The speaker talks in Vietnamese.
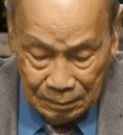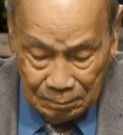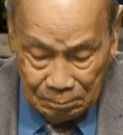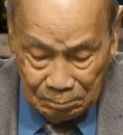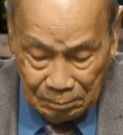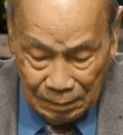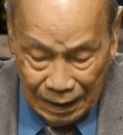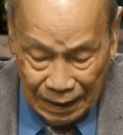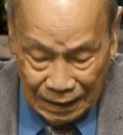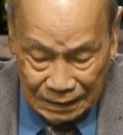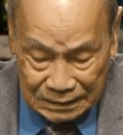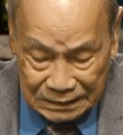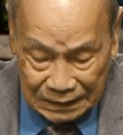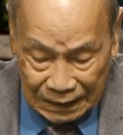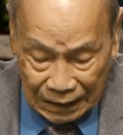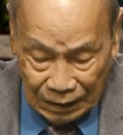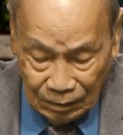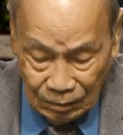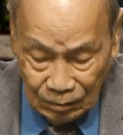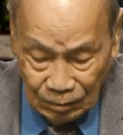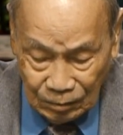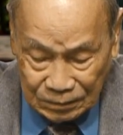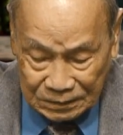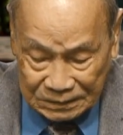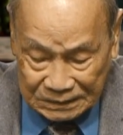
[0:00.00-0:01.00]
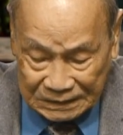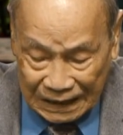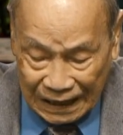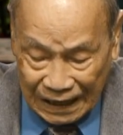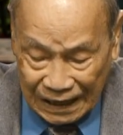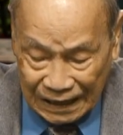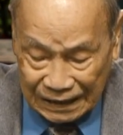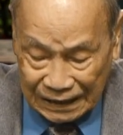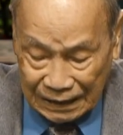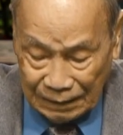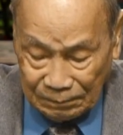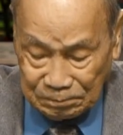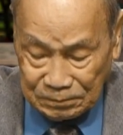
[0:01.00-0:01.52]
Mạng xã hội
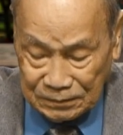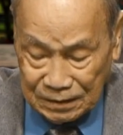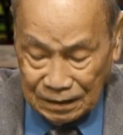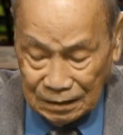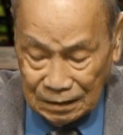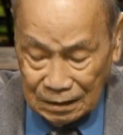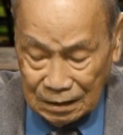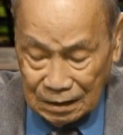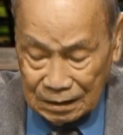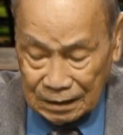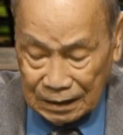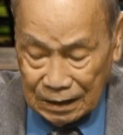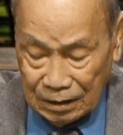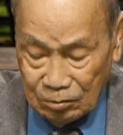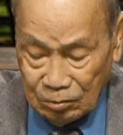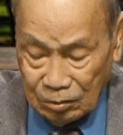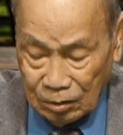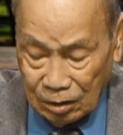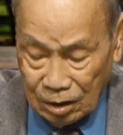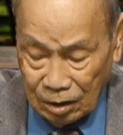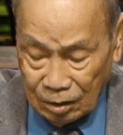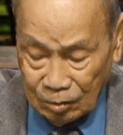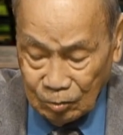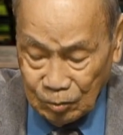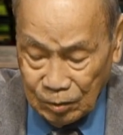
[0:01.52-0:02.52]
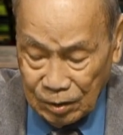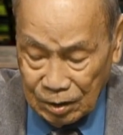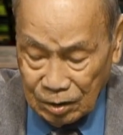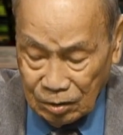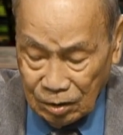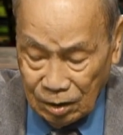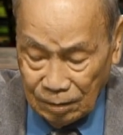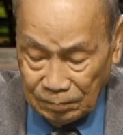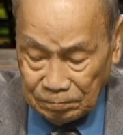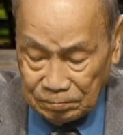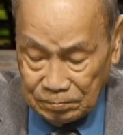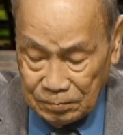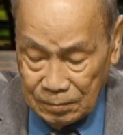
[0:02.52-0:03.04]
tràn ngập những lời kêu gọi quyên
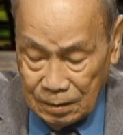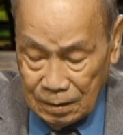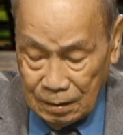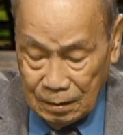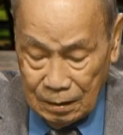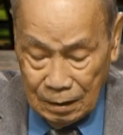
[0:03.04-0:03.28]
góp.